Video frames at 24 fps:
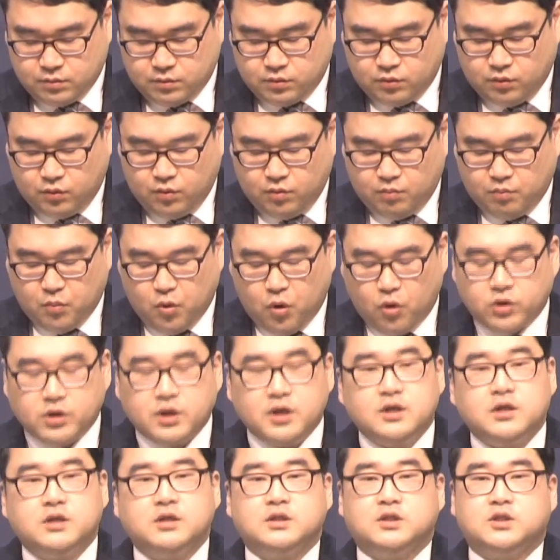또
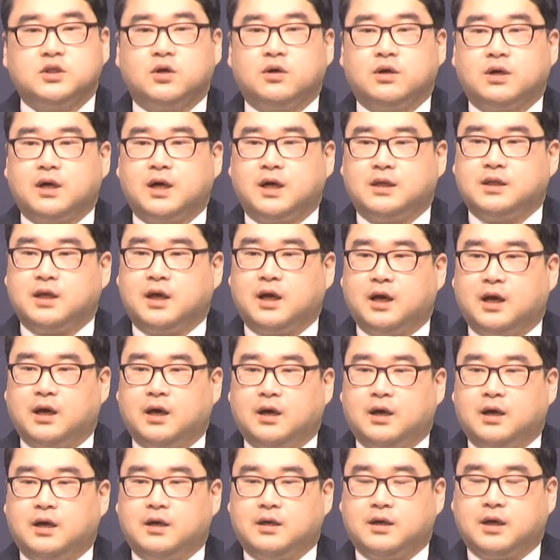모르는
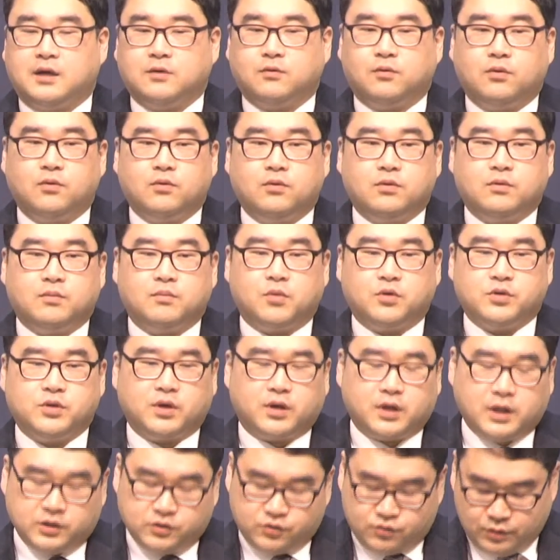척하다라고
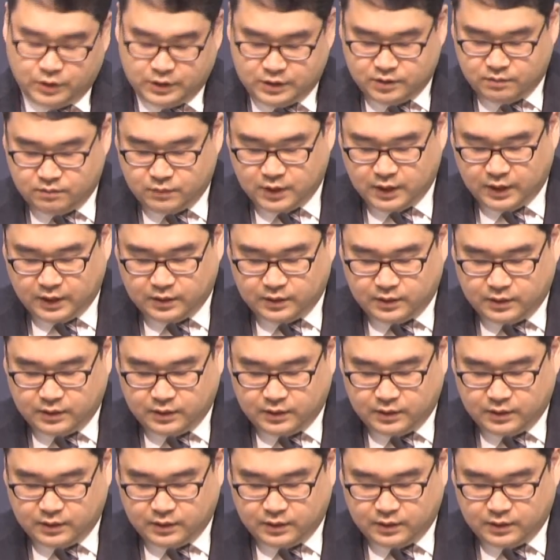번역할 수도 있습니다.